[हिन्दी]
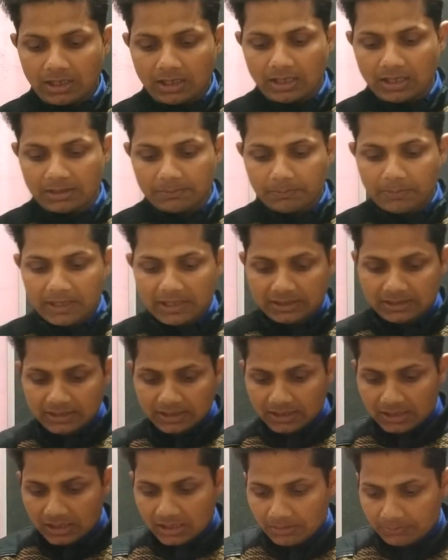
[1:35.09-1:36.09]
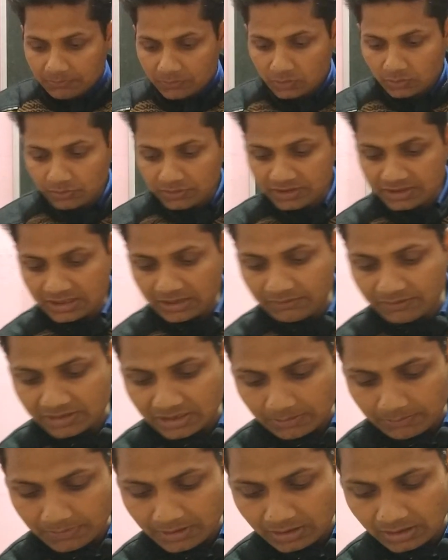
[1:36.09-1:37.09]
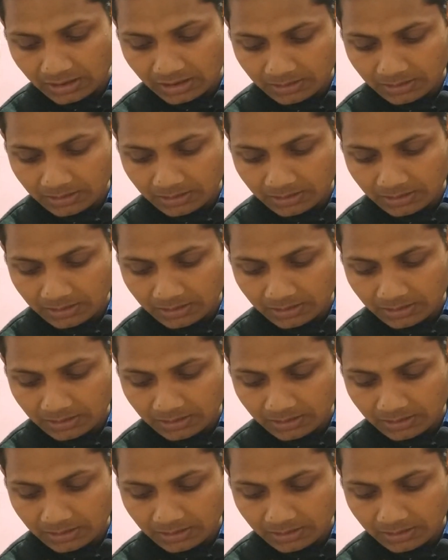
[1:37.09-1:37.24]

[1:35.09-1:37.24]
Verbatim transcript: कर पाते हैं हम तो इसके विषय में